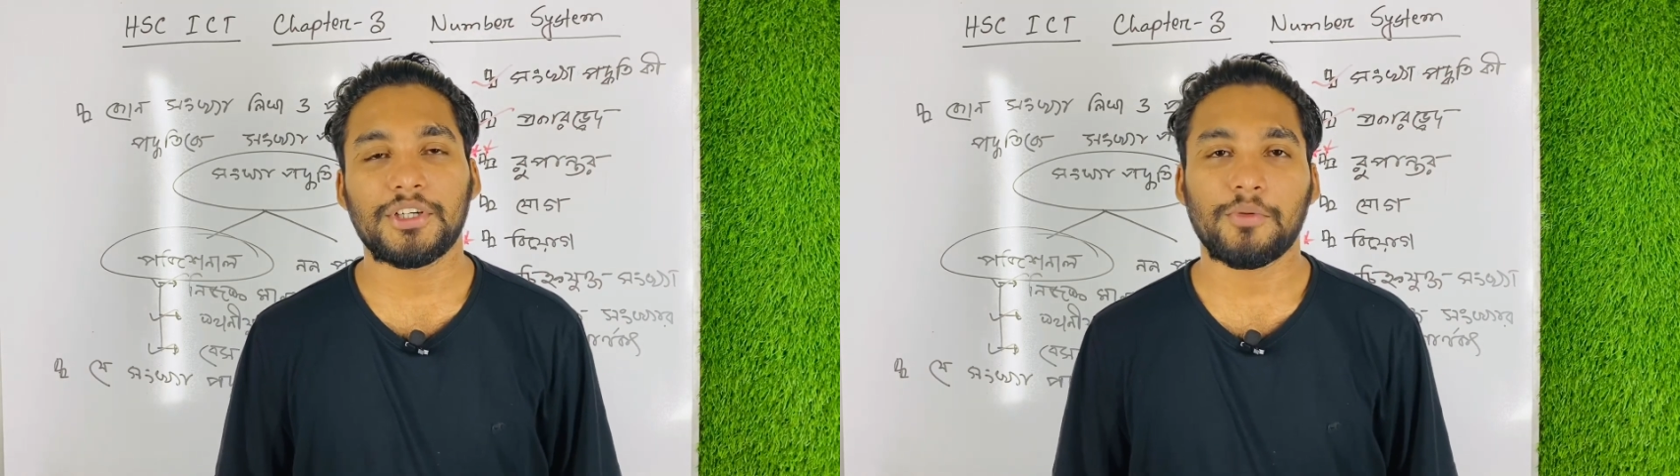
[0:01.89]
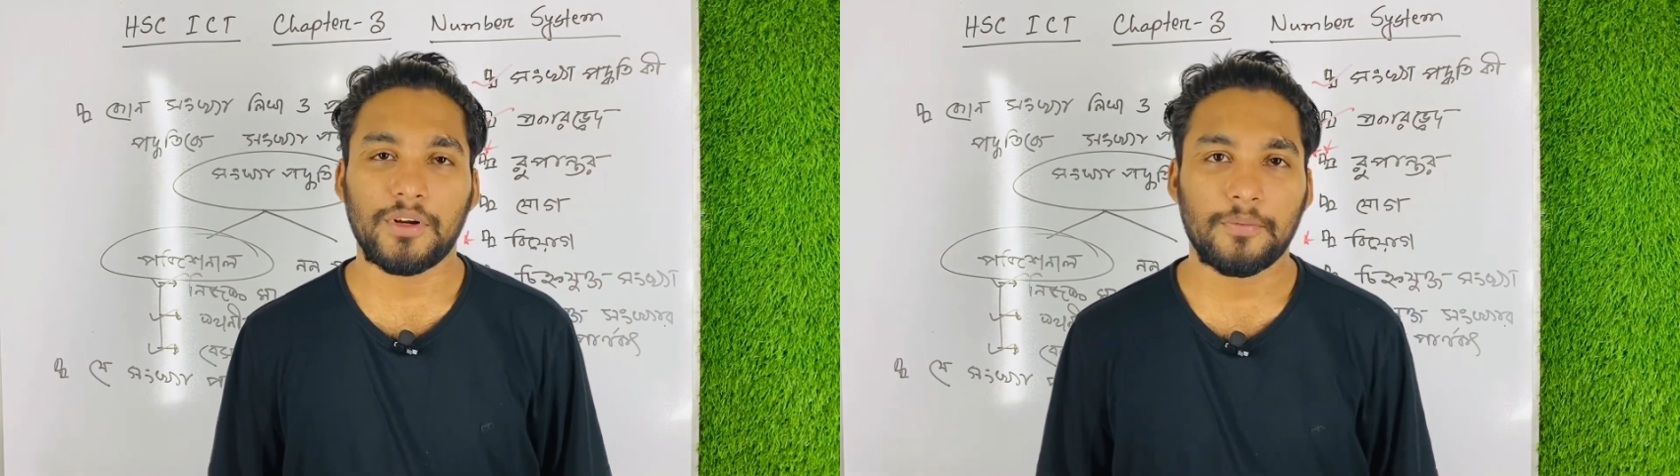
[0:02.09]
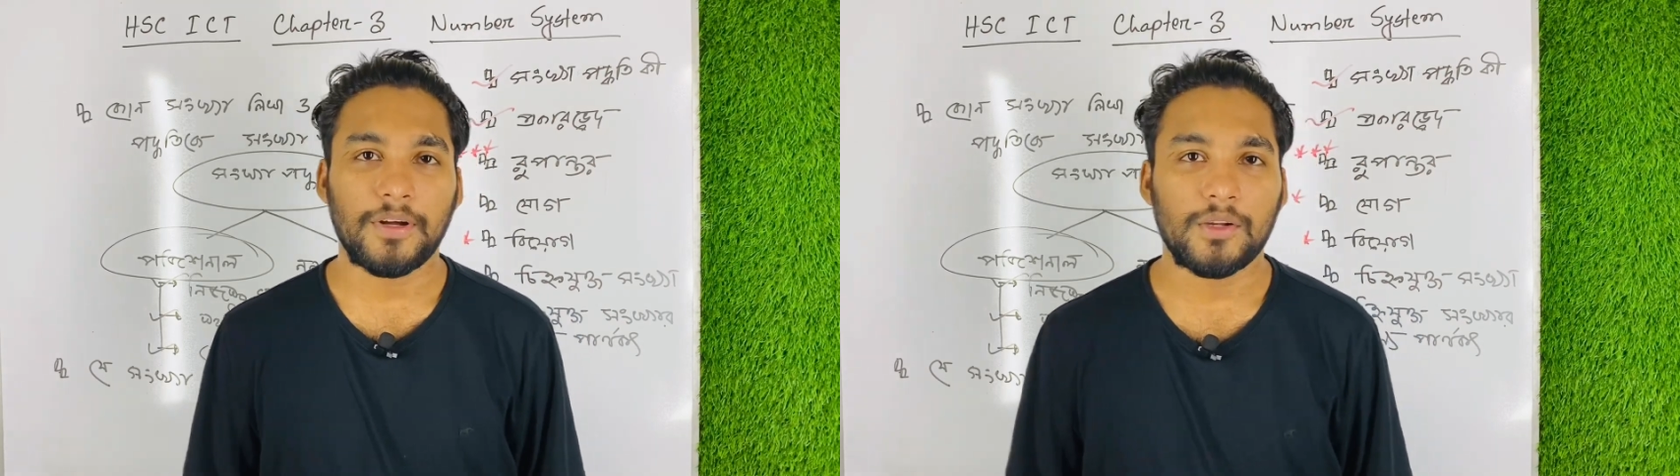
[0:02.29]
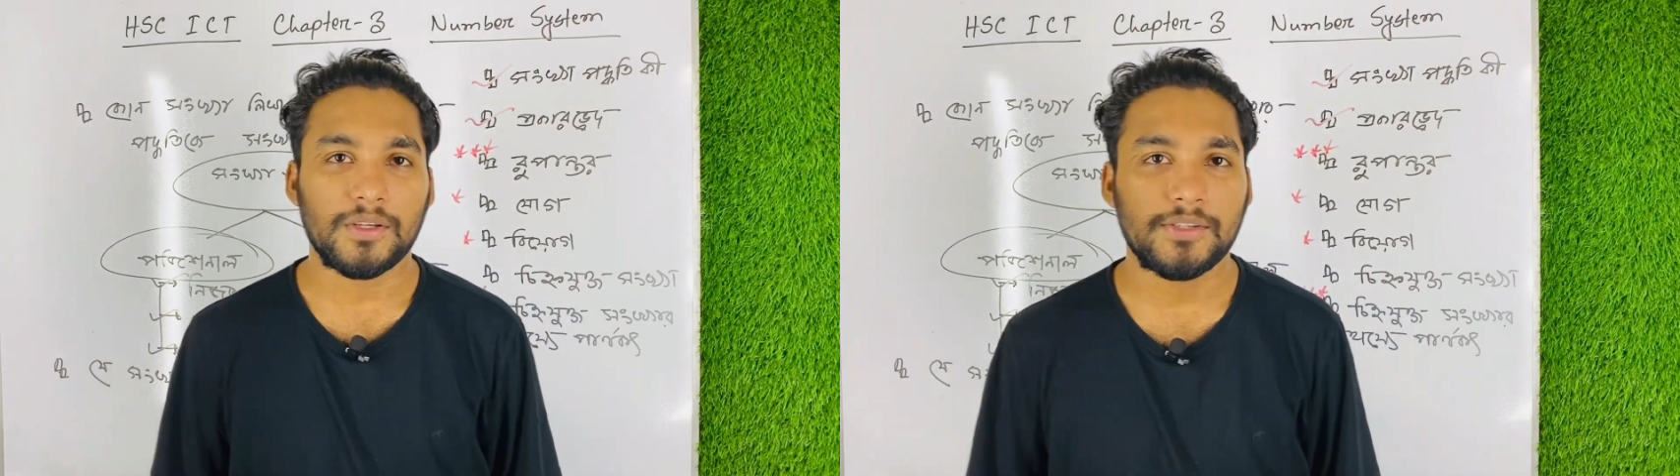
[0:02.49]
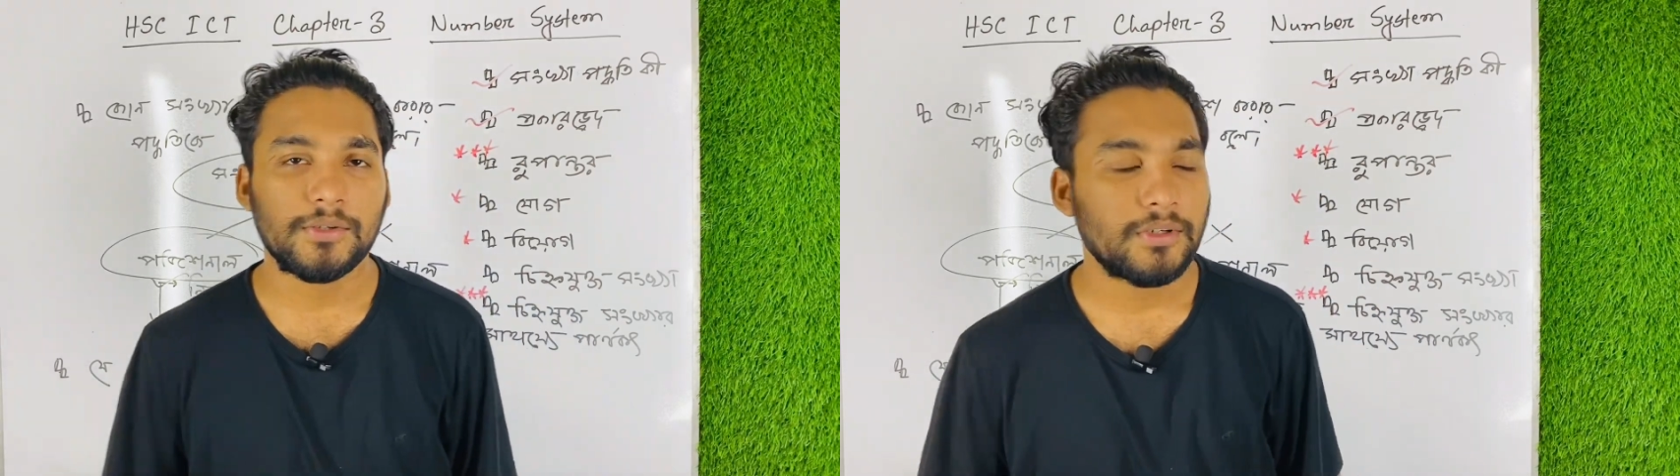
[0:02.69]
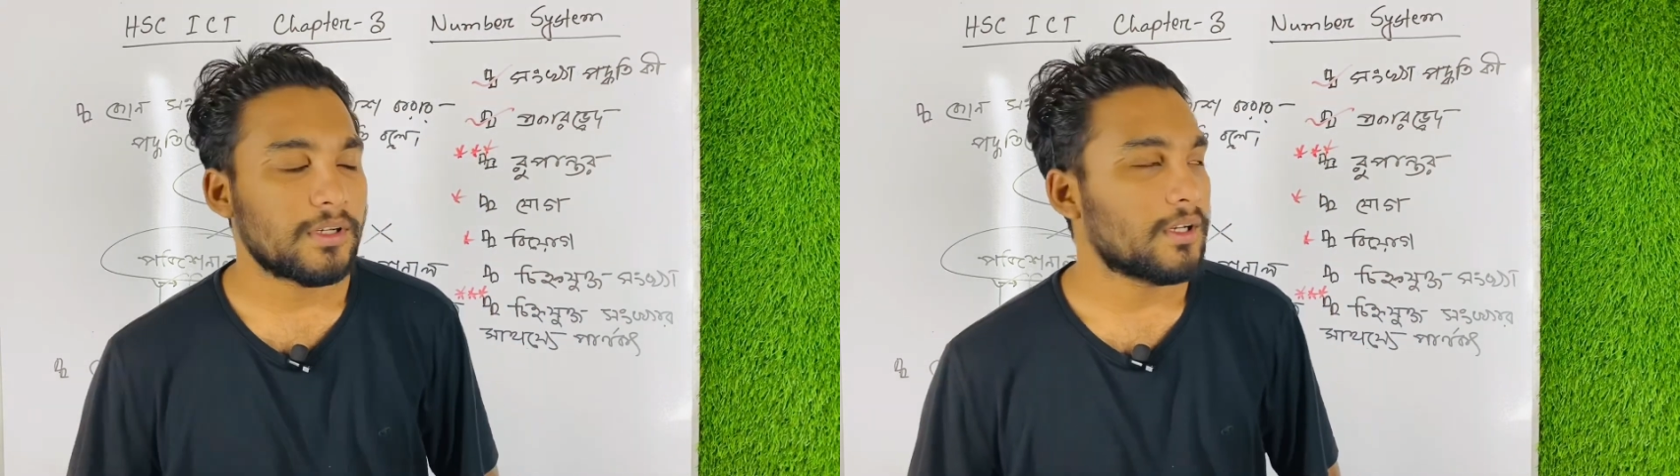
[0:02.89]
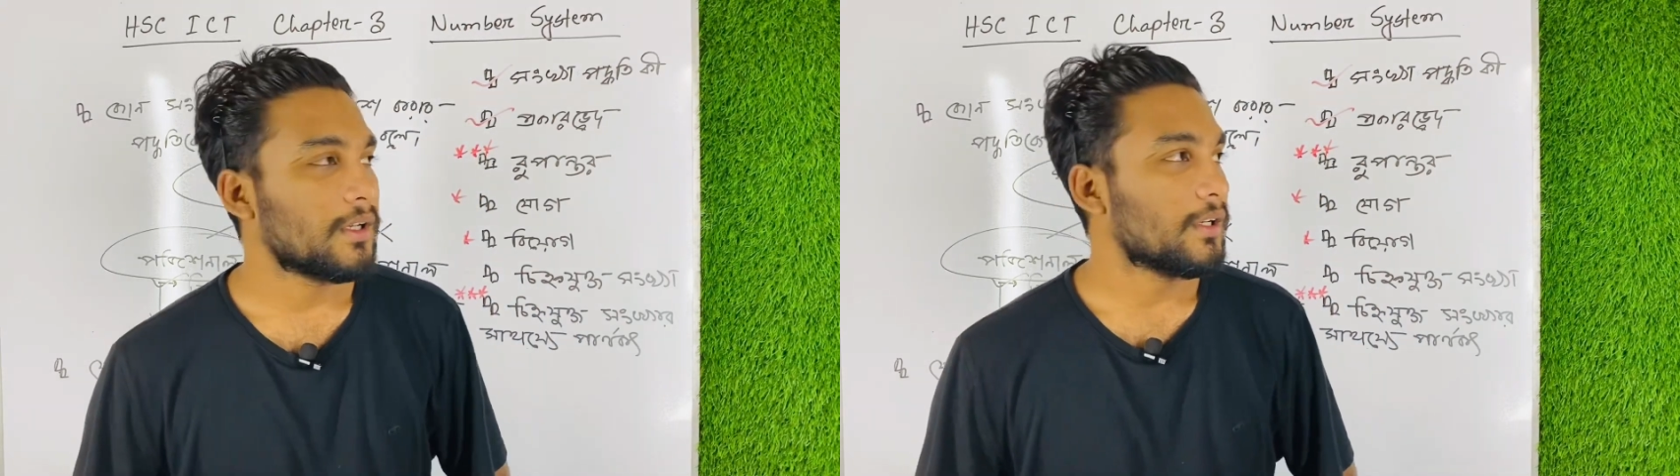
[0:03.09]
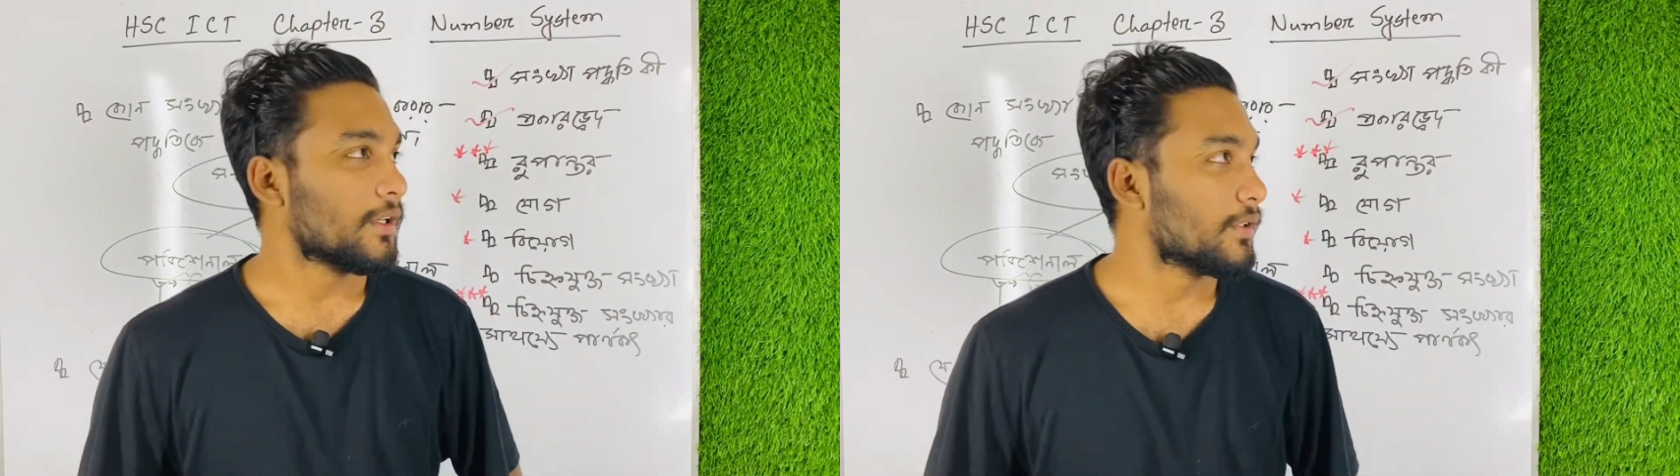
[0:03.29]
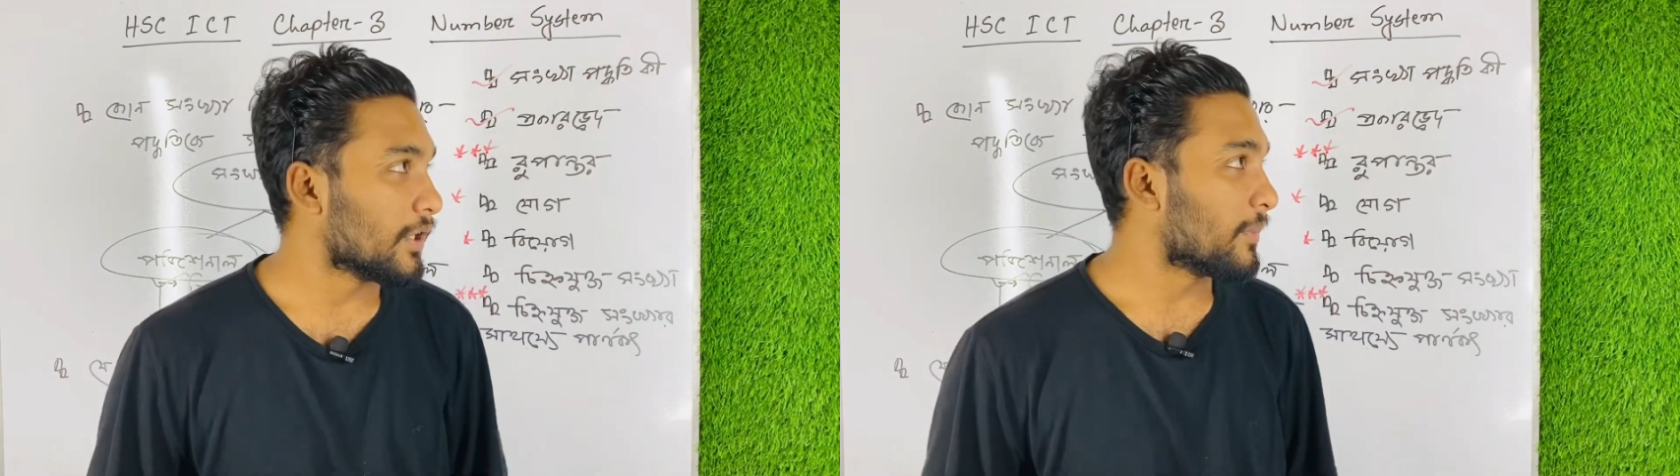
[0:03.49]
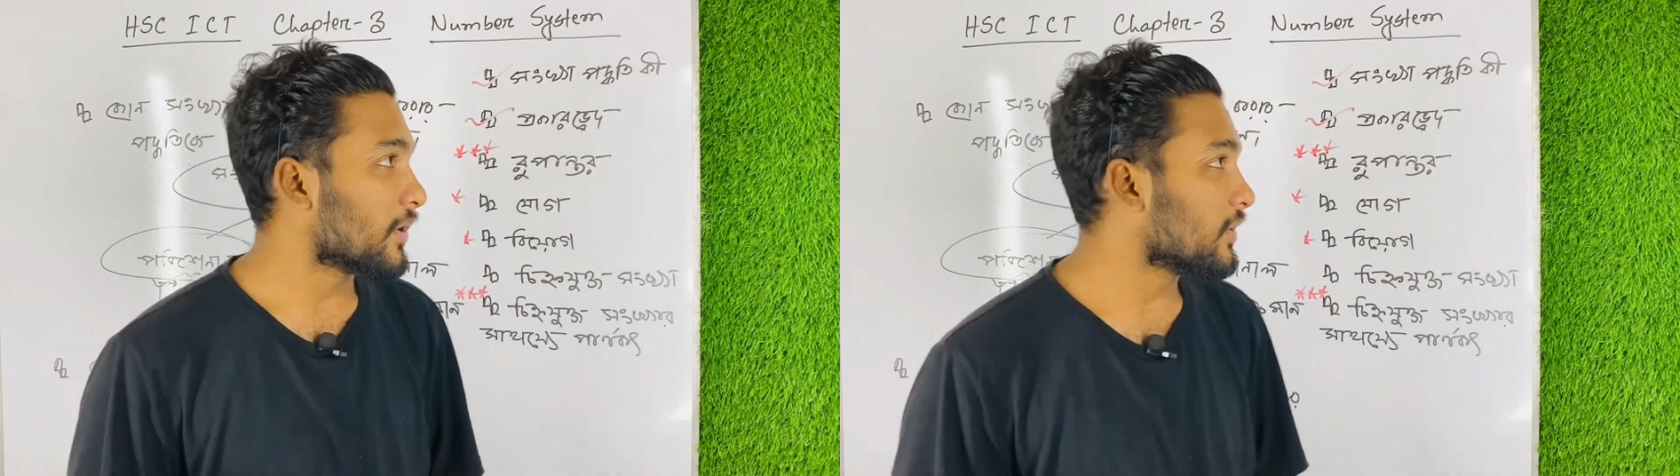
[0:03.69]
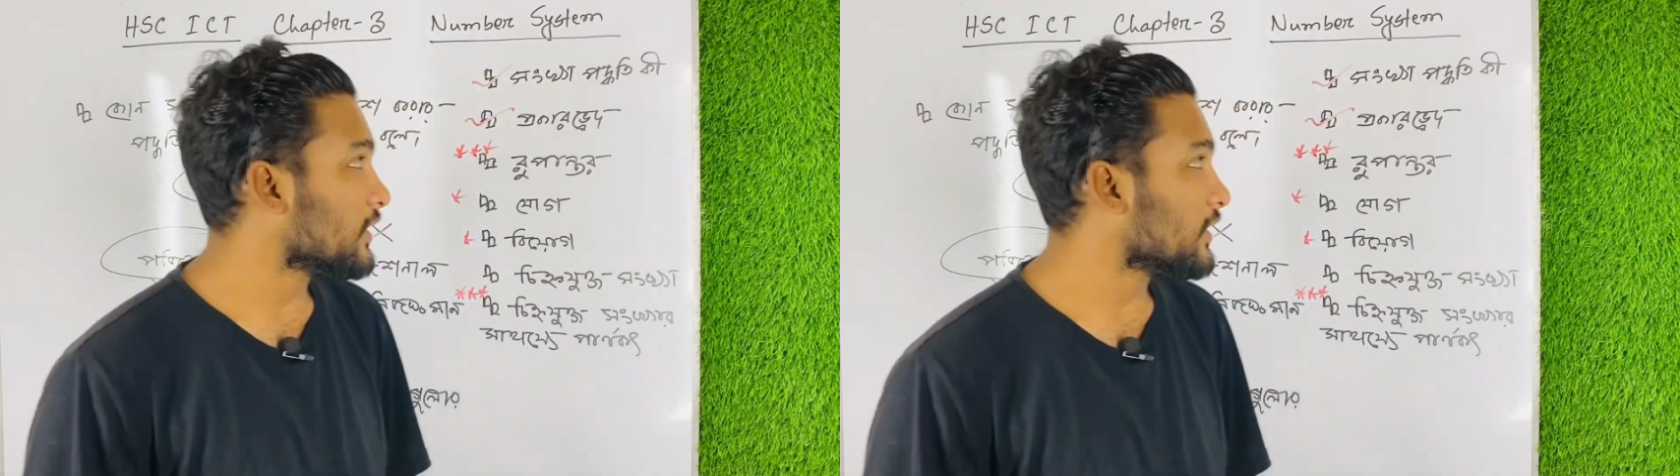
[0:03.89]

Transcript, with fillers: সব অনেক ভালো আছো সো আমরা কথা